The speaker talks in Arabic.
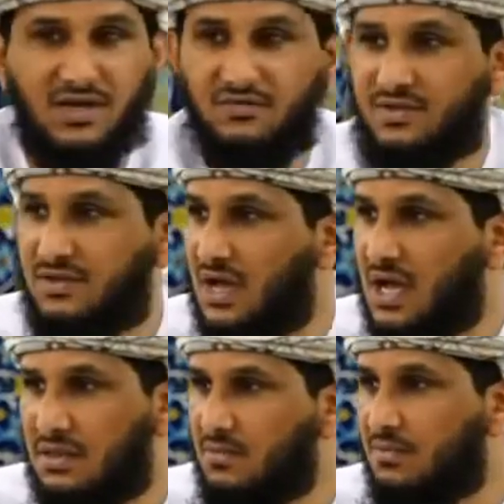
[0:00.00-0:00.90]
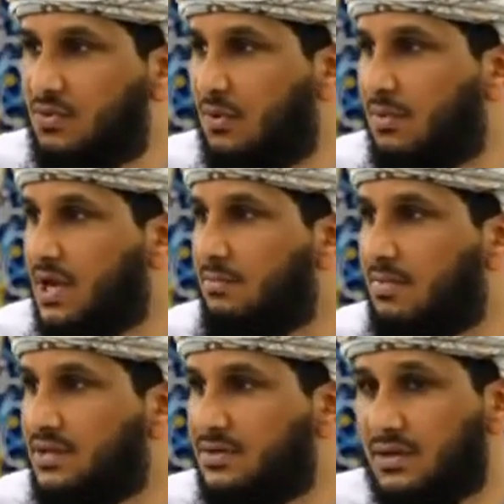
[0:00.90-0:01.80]
كيف انت هذا ممنوع منعا
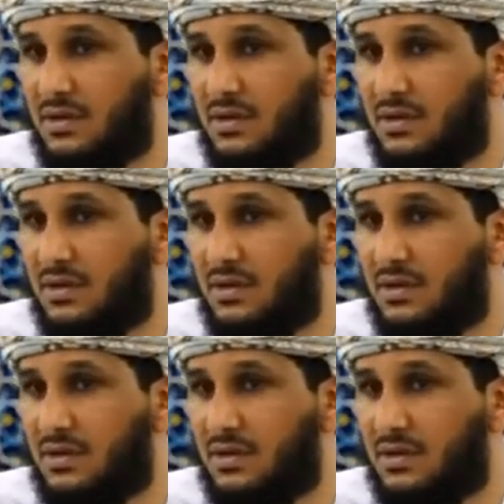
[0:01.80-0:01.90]
باتا